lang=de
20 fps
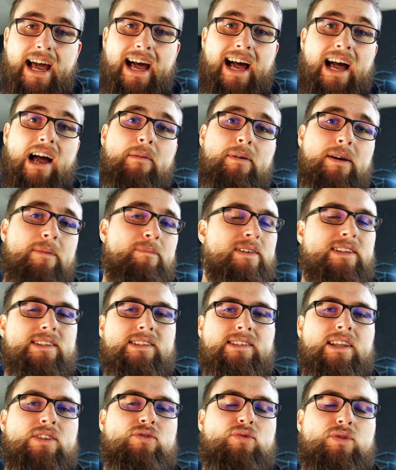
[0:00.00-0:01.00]
Aber es
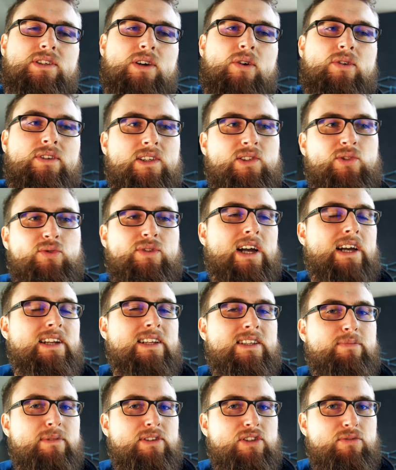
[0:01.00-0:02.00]
ist natürlich auch dazu da,
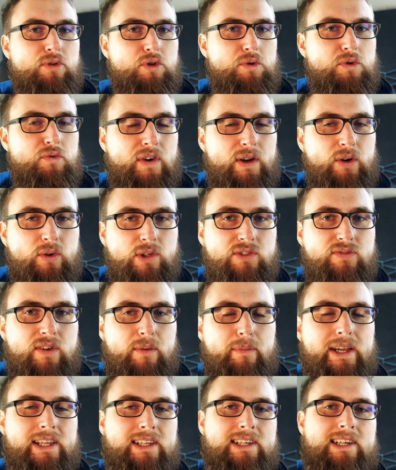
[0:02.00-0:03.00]
dass man zum Beispiel Verlust
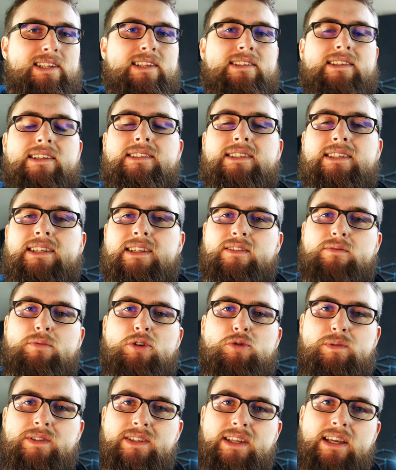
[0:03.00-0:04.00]
vermeiden kann. Das heißt, ich kann zum
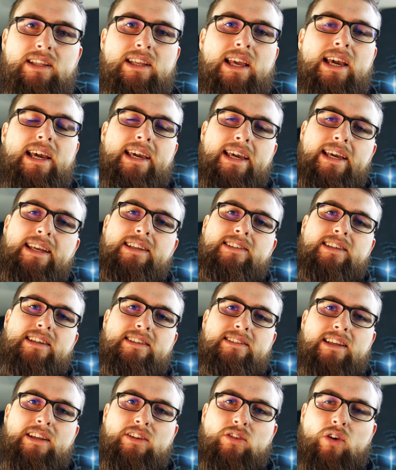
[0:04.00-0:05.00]
Beispiel sehen, ist
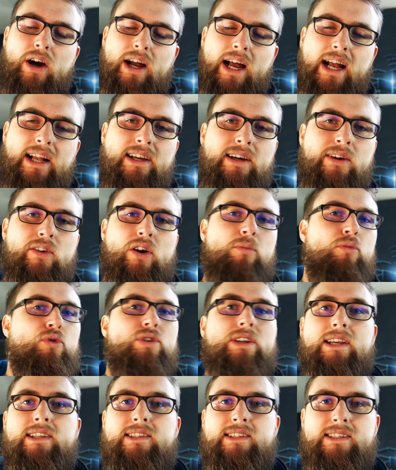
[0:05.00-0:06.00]
das Ding noch angekommen
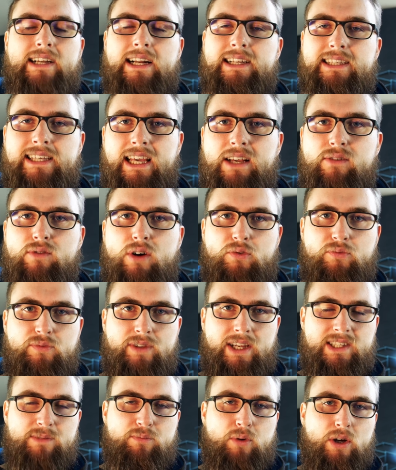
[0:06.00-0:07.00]
oder ist es halt irgendwo auf dem
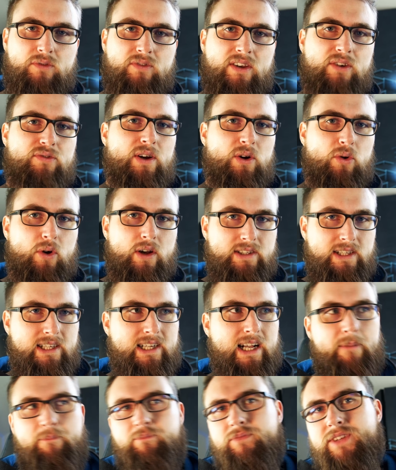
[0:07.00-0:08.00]
Transportweg verloren
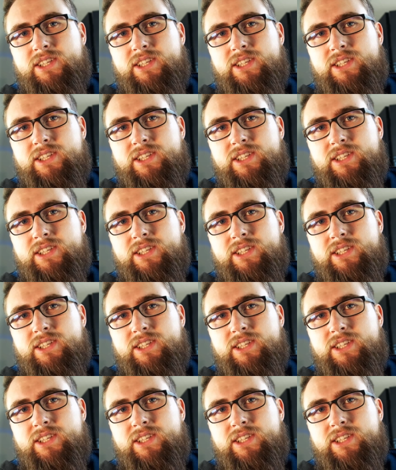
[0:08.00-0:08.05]
gegangen.